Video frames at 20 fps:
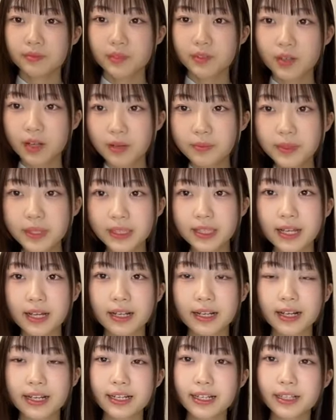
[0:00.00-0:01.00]
おはみーた
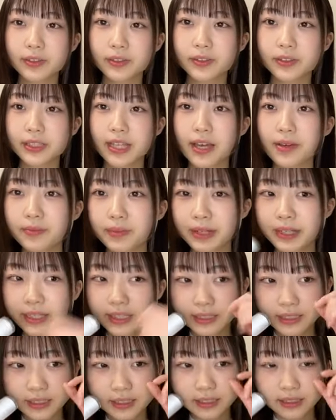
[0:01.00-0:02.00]
んありがとうござい
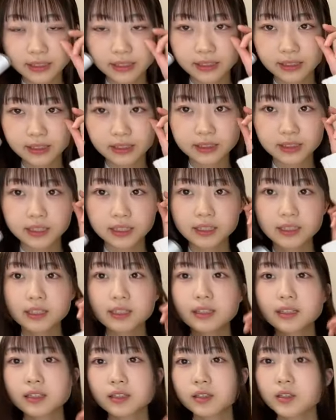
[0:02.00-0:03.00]
ます
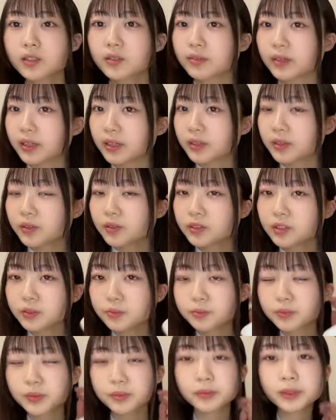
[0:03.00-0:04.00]
今日は
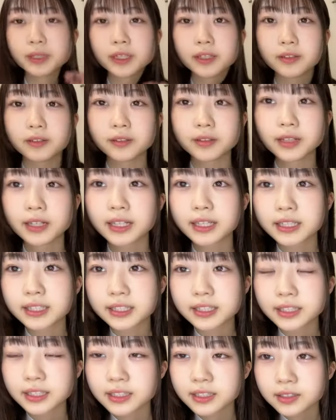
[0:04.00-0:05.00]
40分までの配
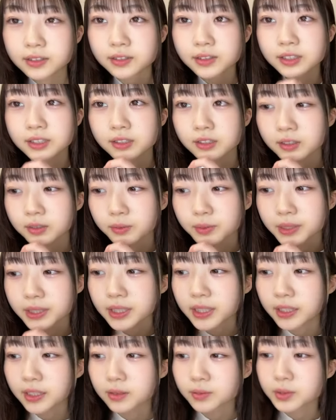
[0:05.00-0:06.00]
信で少しちょっと
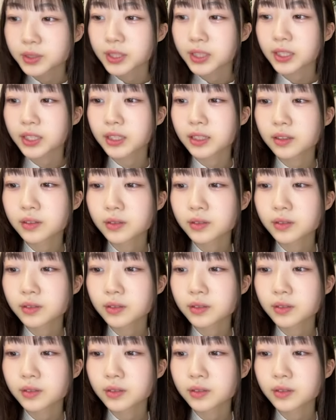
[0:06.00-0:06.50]
短いかもしれない